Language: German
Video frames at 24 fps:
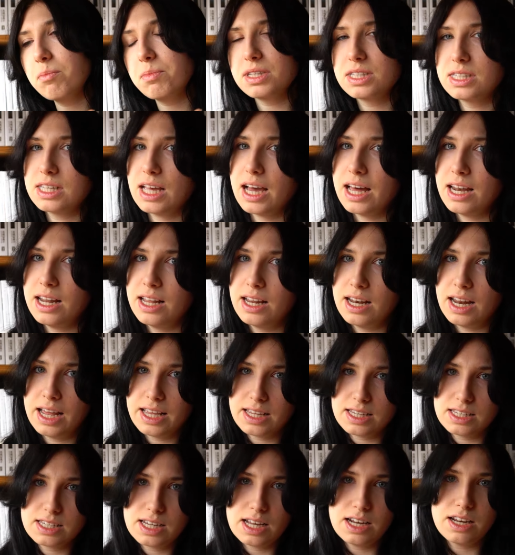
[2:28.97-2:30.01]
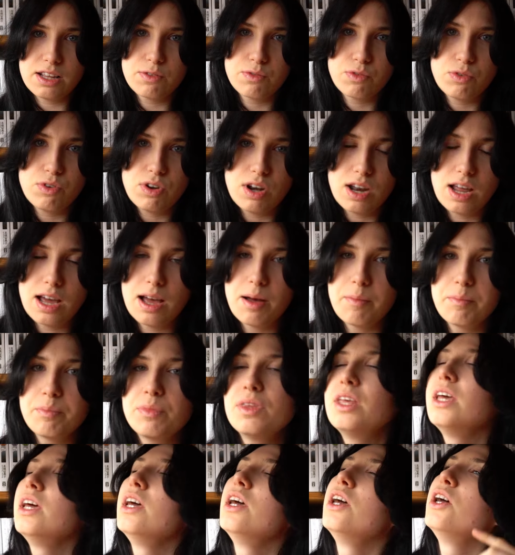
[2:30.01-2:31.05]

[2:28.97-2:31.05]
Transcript: bis sie alle Leichenteile gefunden haben.